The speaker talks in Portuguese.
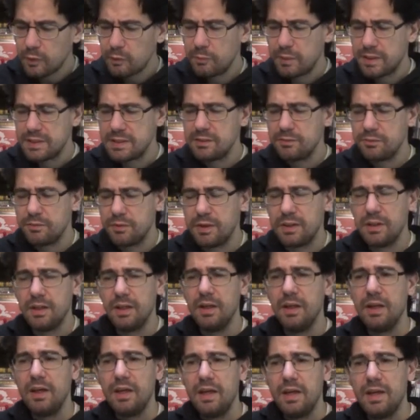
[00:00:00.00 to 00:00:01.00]
Mas enfim,
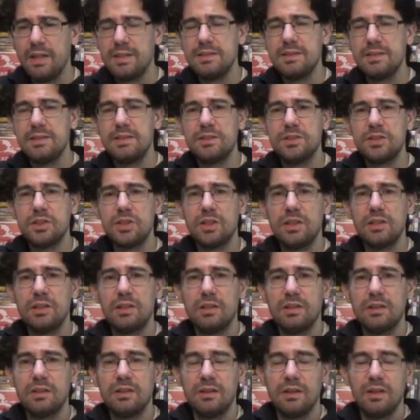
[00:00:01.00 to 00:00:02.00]

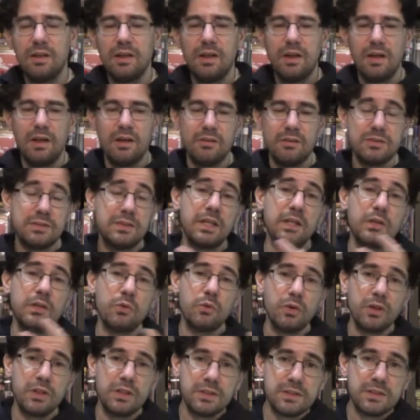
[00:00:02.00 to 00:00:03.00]
existem
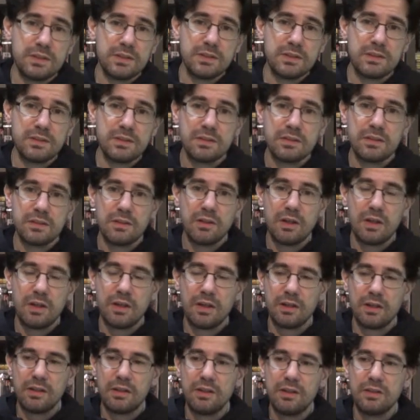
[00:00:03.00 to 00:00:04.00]
senhores
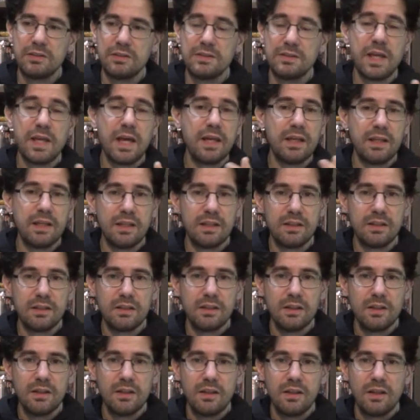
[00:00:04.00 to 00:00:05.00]
é, que seguem
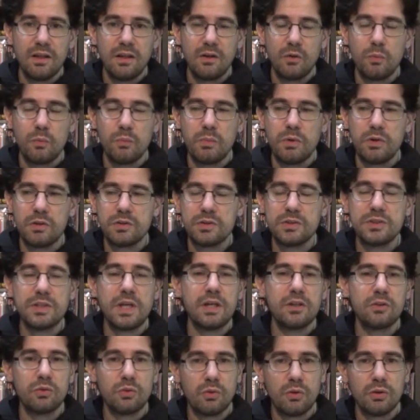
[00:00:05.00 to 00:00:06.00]
um
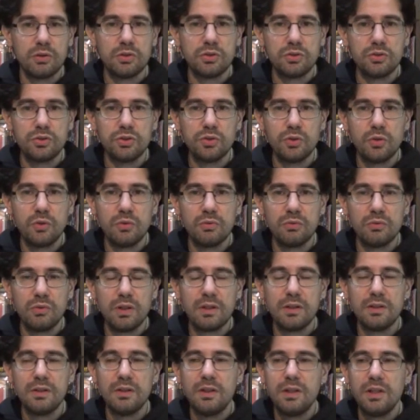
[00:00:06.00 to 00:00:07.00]
certo código de
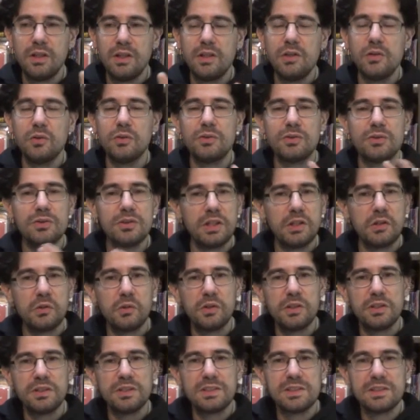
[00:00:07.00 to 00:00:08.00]
honra e outros
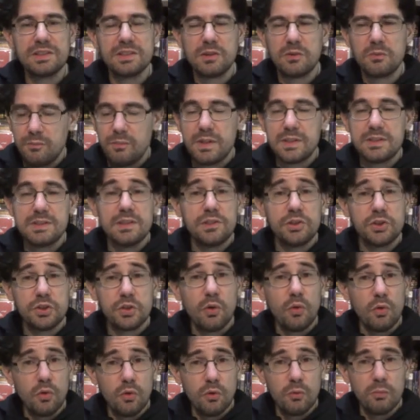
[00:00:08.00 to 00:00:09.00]
senhores que são bastante
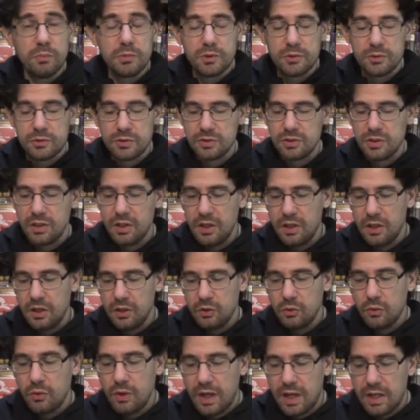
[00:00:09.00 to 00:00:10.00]
corruptos.
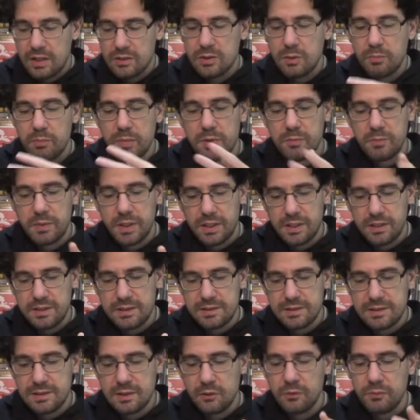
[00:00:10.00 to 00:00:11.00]
No caso da primeira
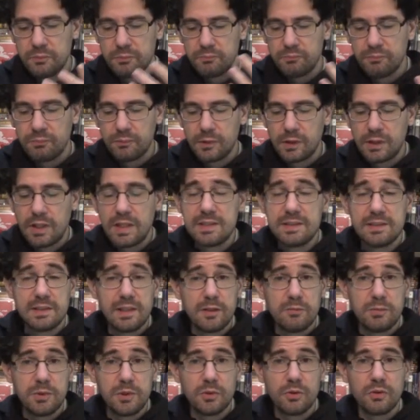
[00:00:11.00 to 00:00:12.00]
edição, esse
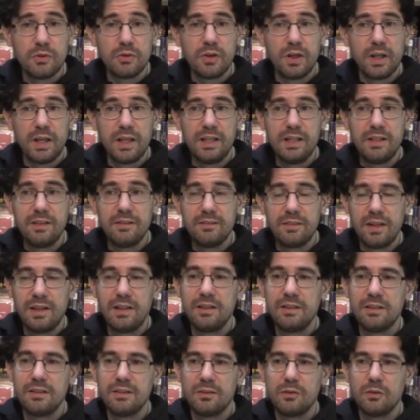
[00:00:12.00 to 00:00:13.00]
daimyo ele
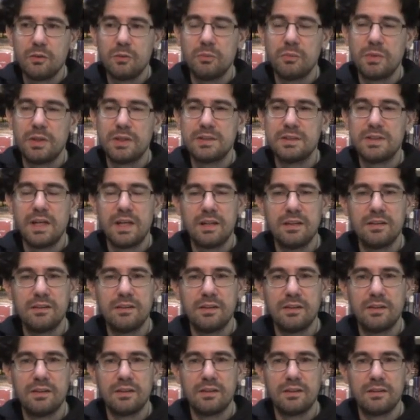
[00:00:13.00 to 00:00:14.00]
tem uma
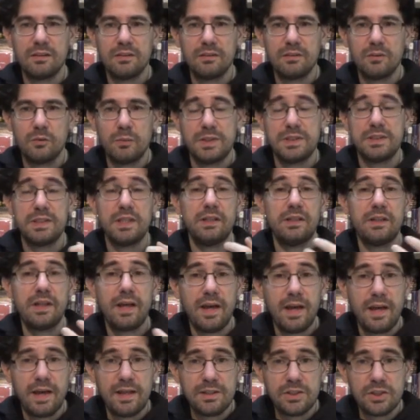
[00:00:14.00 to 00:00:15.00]
certa, uma certa
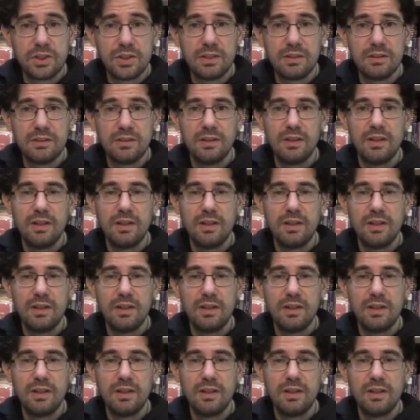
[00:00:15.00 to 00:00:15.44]
ética